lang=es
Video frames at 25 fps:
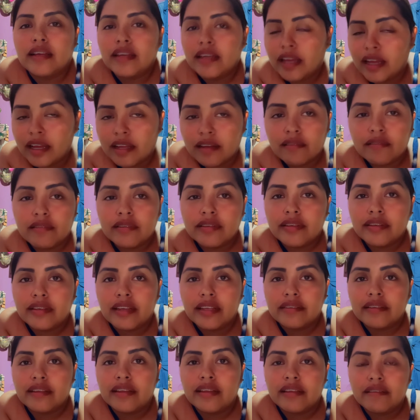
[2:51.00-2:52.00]
a lo de la
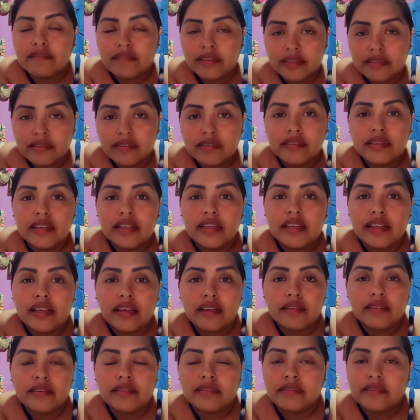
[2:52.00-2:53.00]
celebración de la,
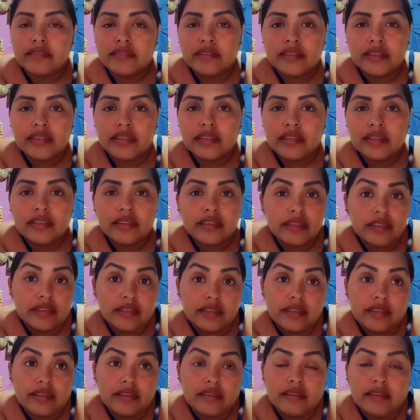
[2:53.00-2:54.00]
del
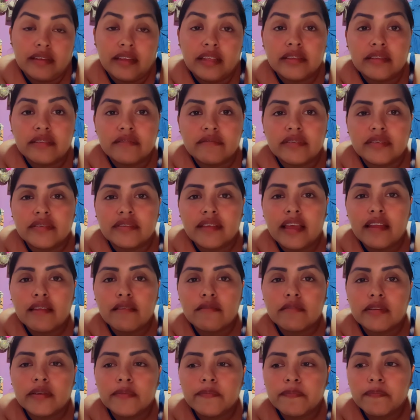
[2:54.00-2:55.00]

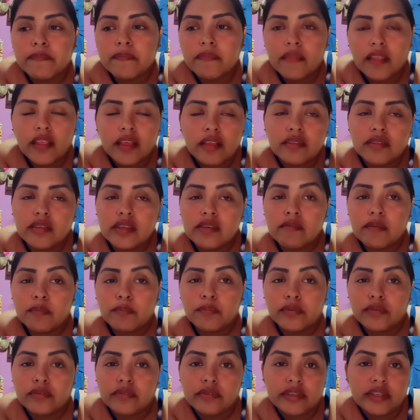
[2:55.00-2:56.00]
aniversario, no iba
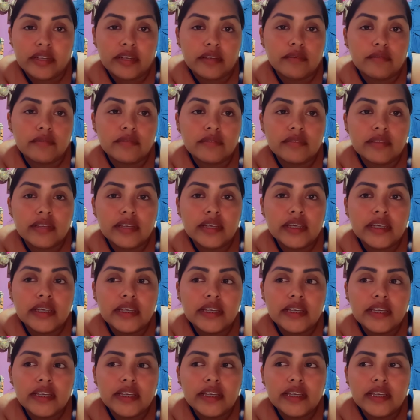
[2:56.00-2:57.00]
por otra cosa.
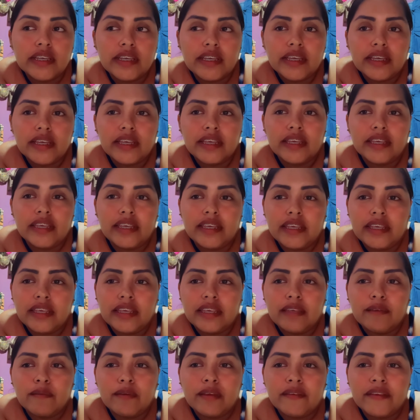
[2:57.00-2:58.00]

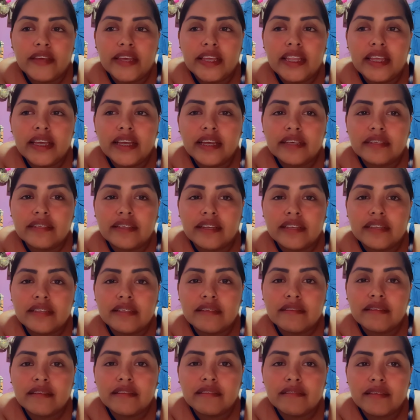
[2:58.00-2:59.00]
Y me vienen a estar
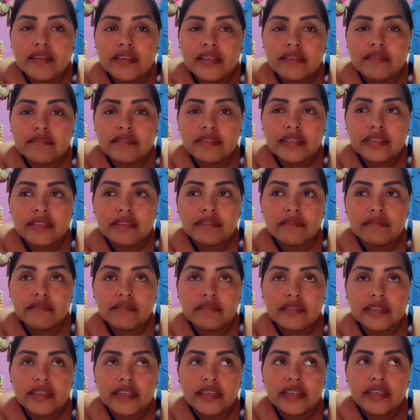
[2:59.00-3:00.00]
diciendo eso, que no
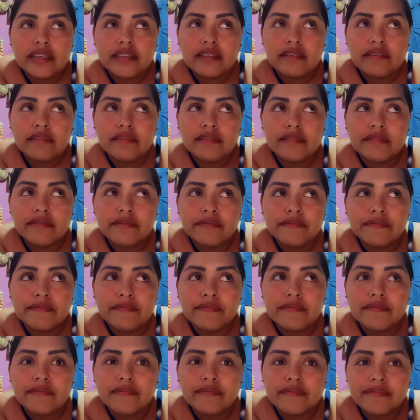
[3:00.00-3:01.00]
sé qué
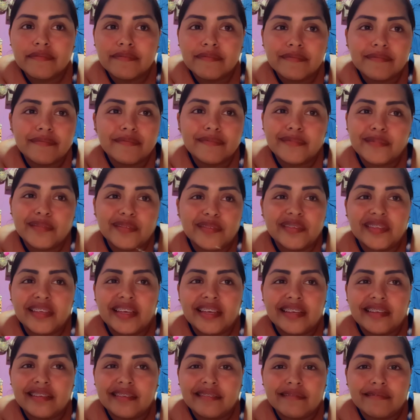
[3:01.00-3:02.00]
yo. O
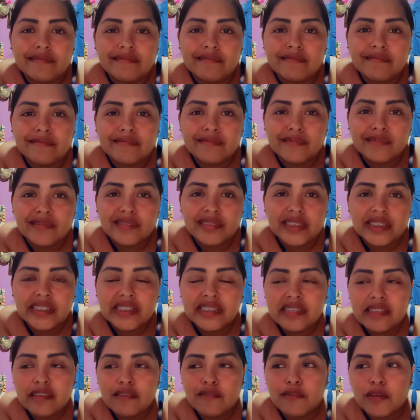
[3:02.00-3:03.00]
sea,
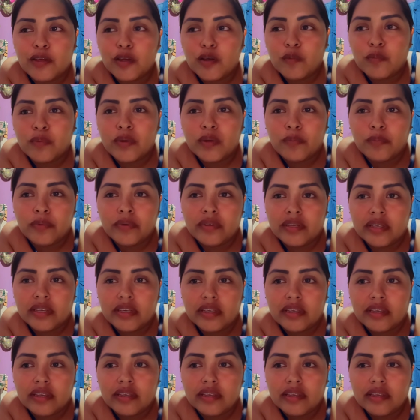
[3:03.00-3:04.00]
sentí feo pues
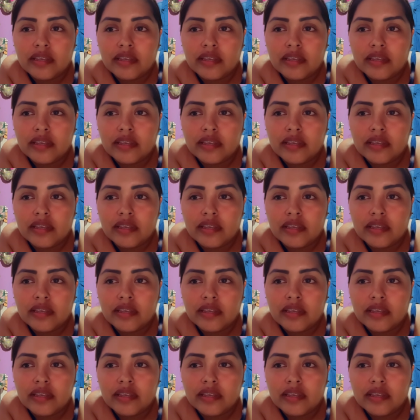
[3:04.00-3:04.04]
porque,